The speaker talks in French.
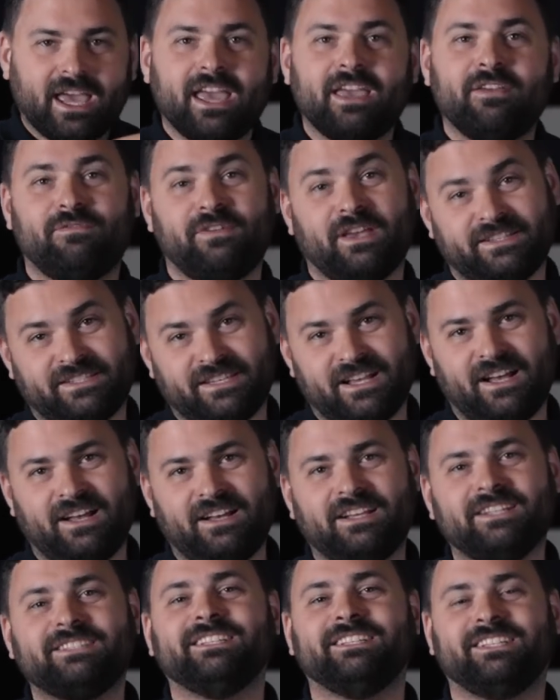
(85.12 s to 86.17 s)
et faire
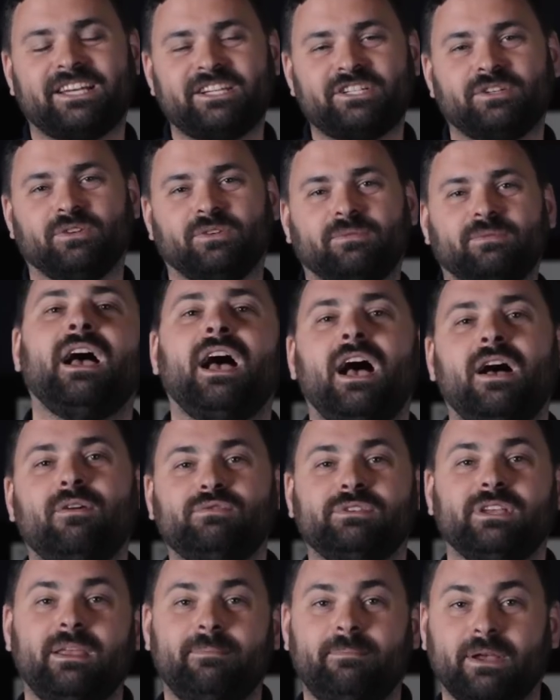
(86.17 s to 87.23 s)
ça, c'est très gênant. Un,
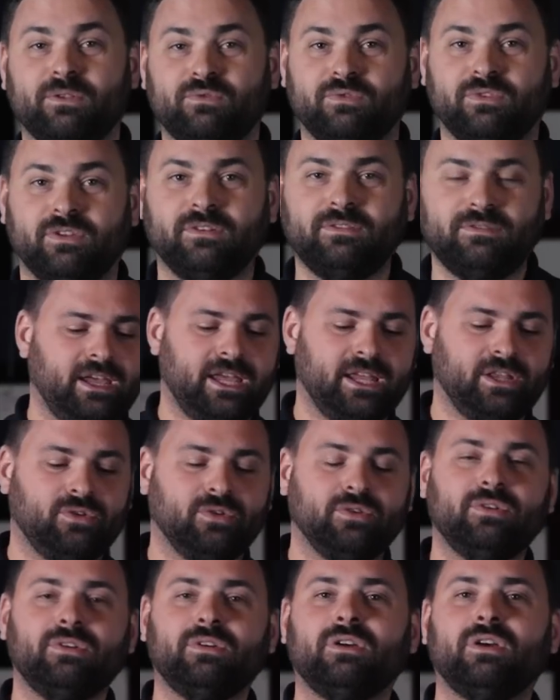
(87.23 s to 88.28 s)
vous allez perdre du temps. Et
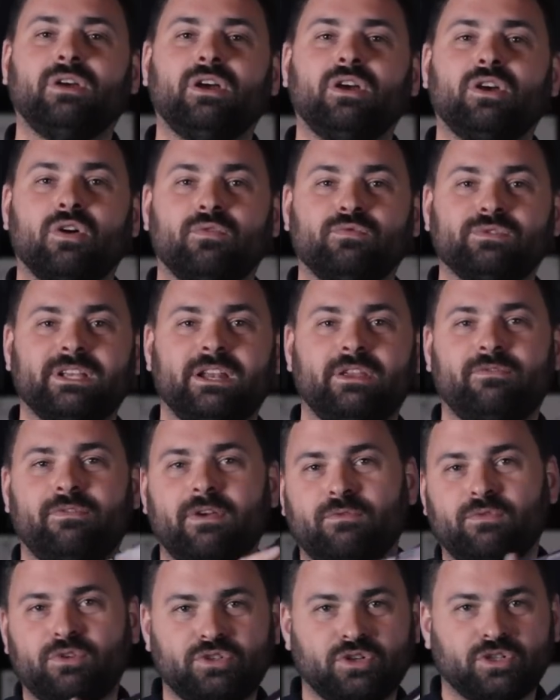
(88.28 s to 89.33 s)
deux, quand vous allez faire
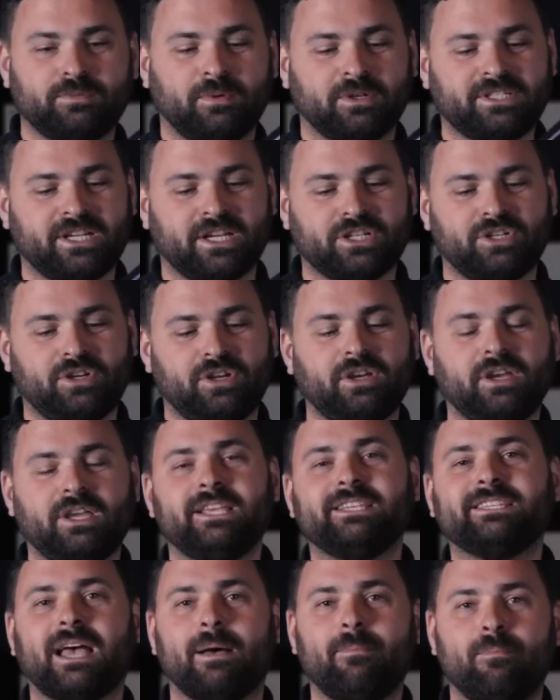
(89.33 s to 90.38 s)
votre changement de chargeur,
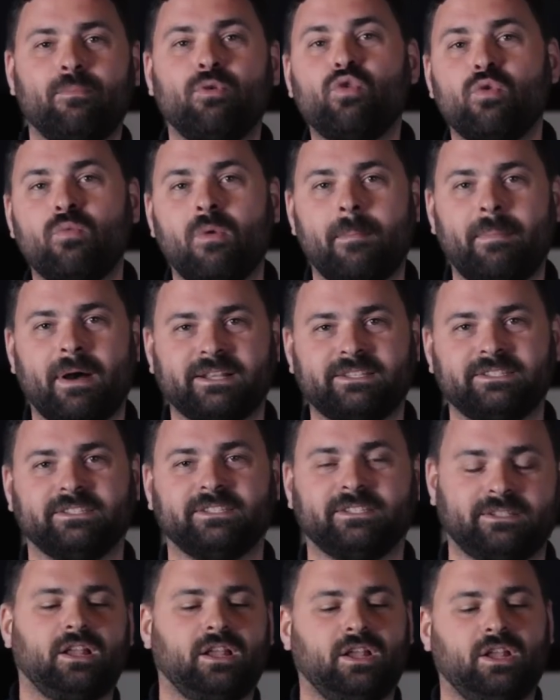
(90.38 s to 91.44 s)
il sera beaucoup moins pratique.
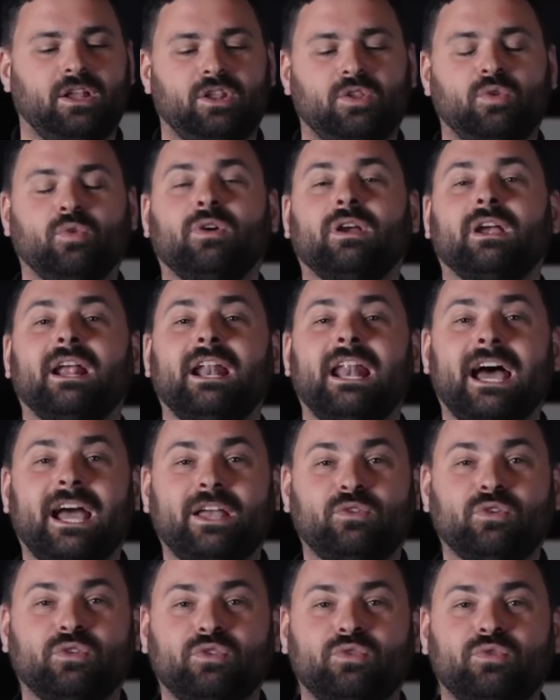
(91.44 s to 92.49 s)
Donc
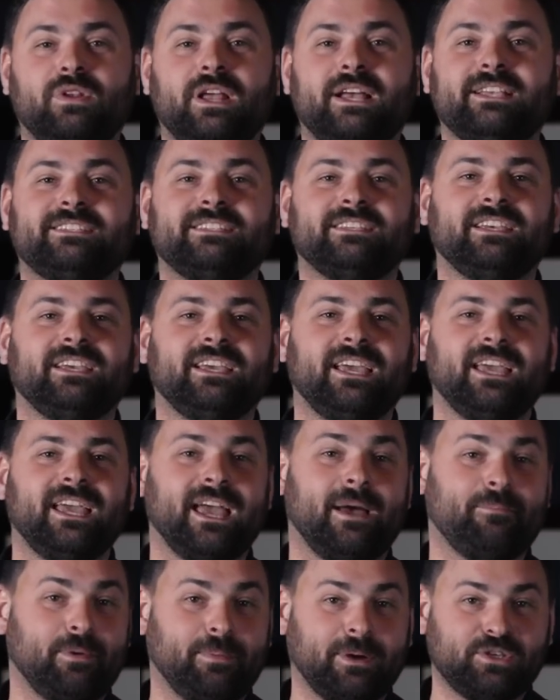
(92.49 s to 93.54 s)
l'arrêteur de culasse est
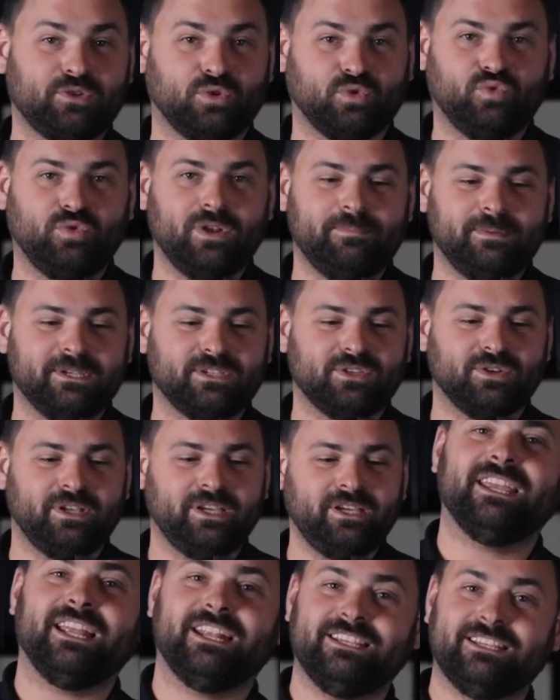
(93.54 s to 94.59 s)
à peu près sur tous les
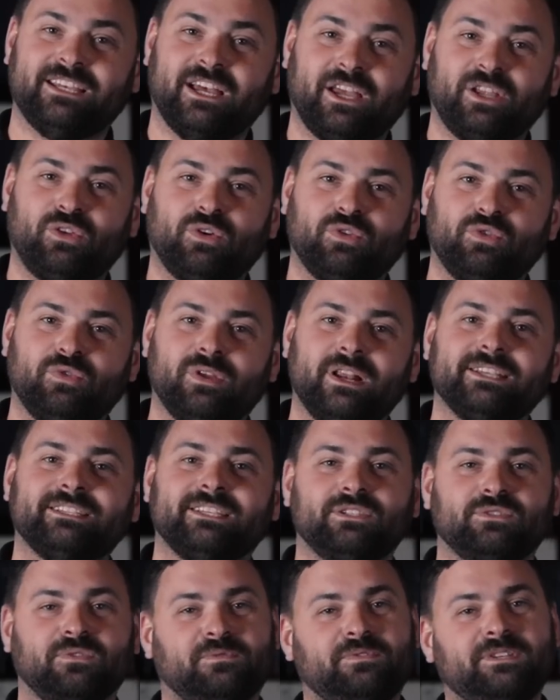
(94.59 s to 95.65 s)
pistolets. Il y a des arrêteurs de culasse
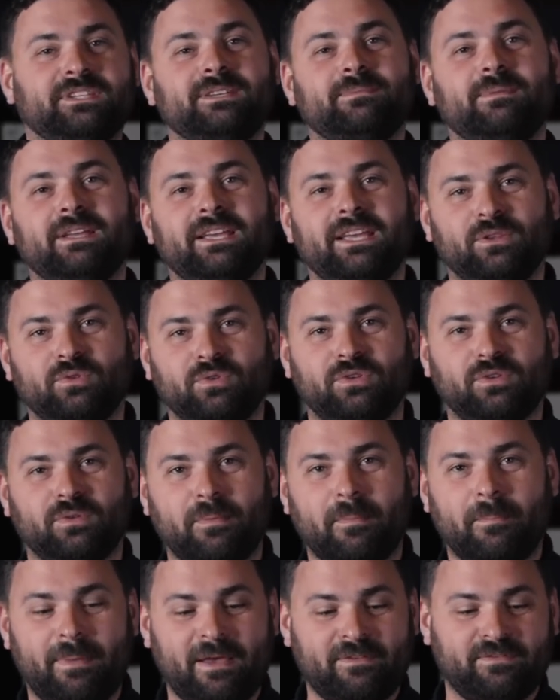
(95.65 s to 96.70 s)
qui sont visibles et d'autres
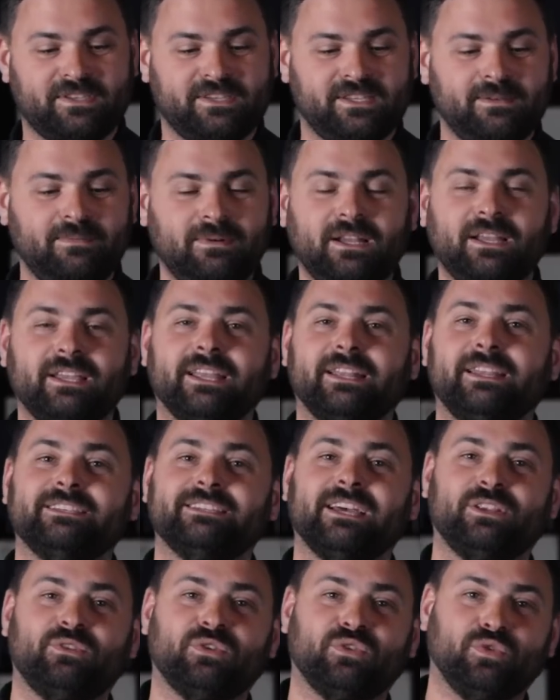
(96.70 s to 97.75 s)
pas visibles. Il y a des
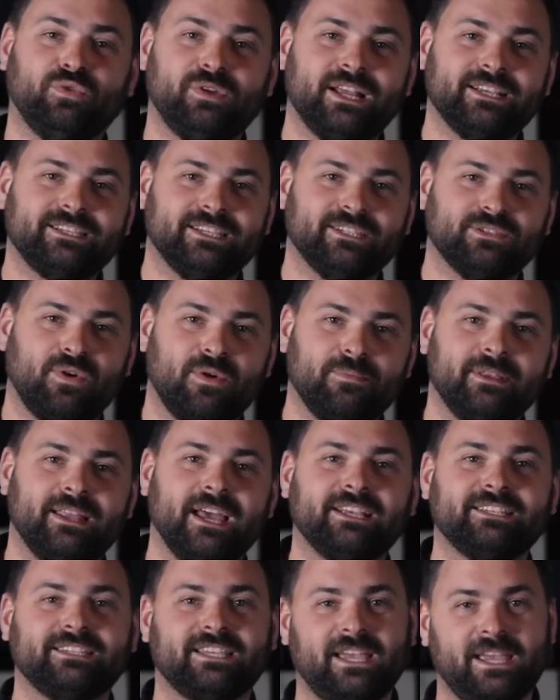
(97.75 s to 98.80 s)
arrêteurs de culasse qui sont
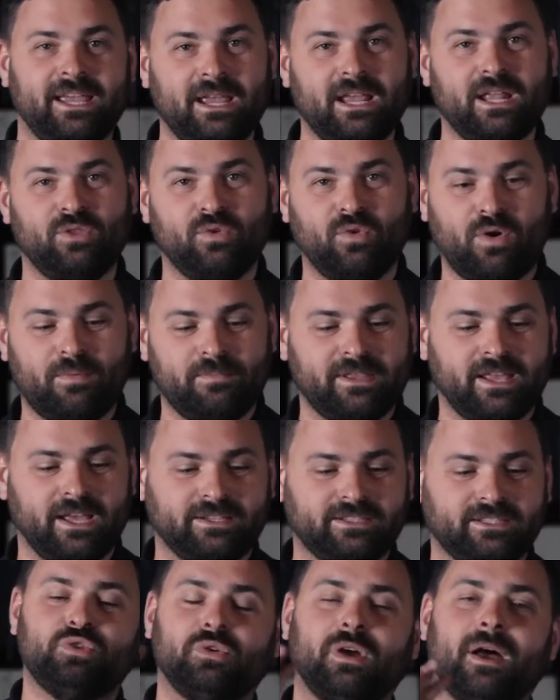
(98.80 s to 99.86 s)
ambidex et non
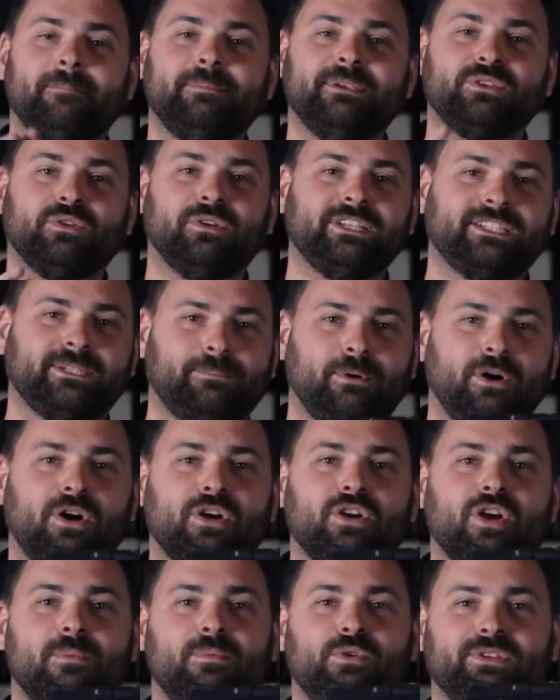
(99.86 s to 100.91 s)
ambidex. Sur un pistolet sport
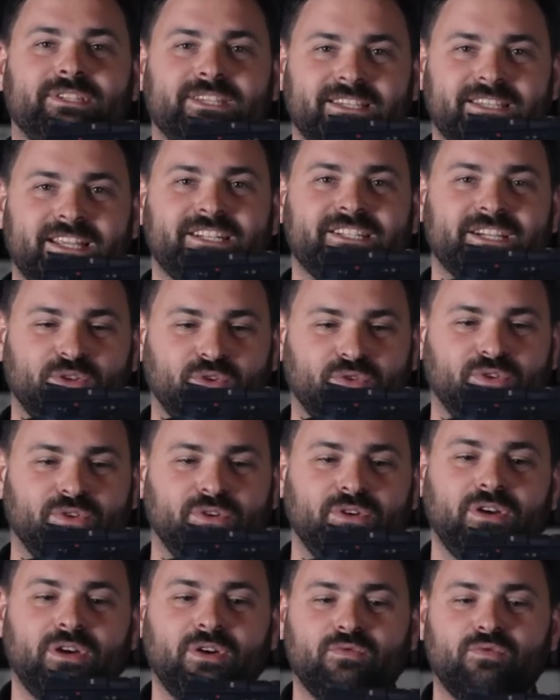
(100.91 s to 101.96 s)
comme le CZ Shadow
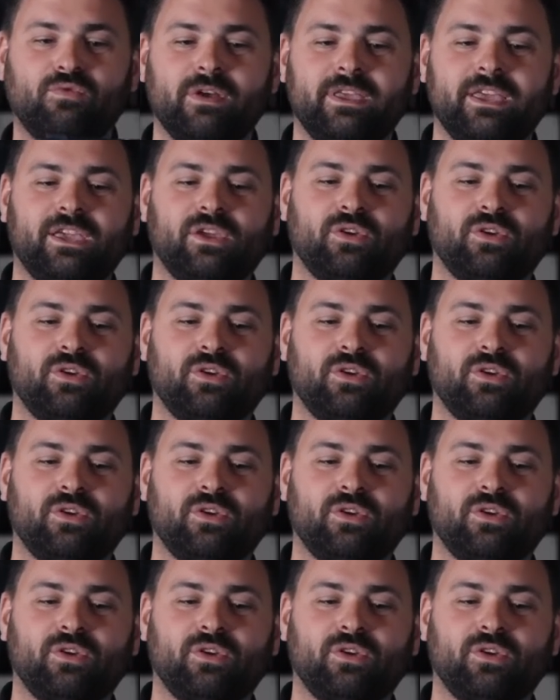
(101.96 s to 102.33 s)
2, vous voyez